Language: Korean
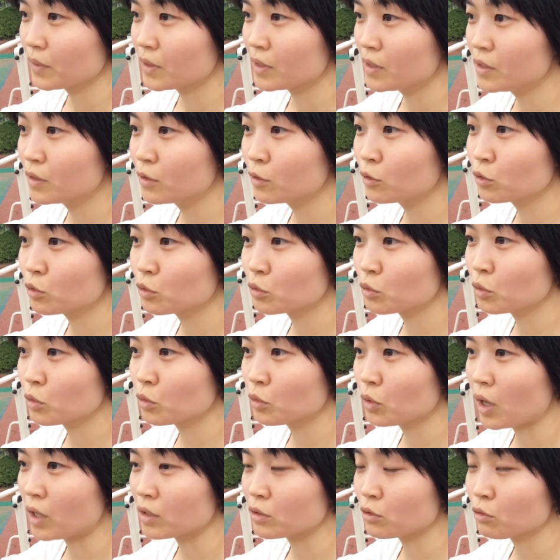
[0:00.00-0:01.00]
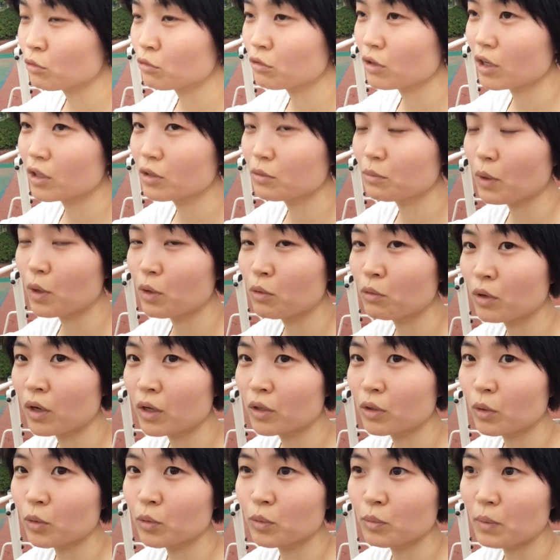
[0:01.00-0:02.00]
읽을수록 하정우라는 배우가
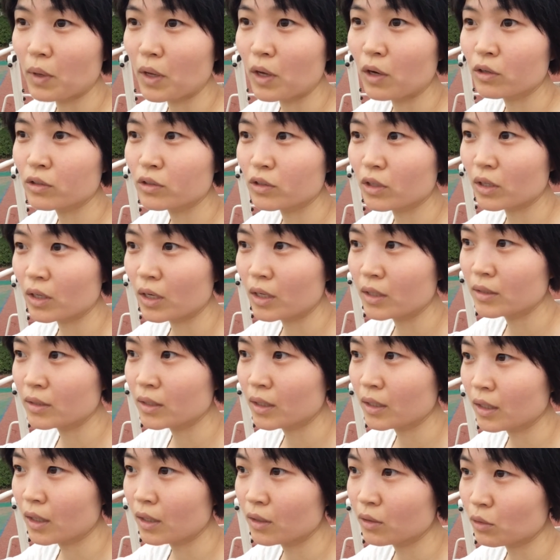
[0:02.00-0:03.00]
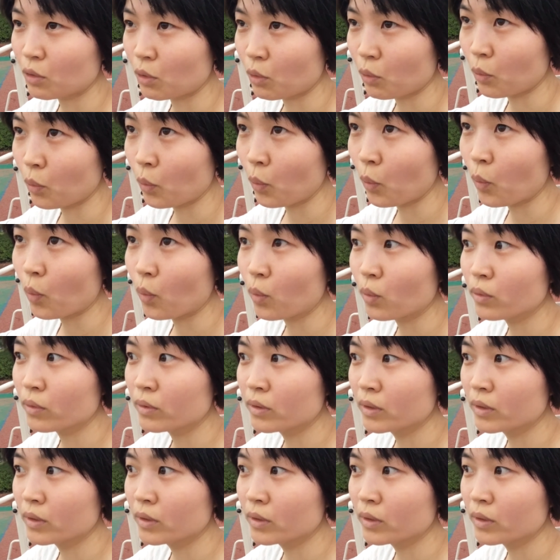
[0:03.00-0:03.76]
너무 매력적이라는 생각이 들었고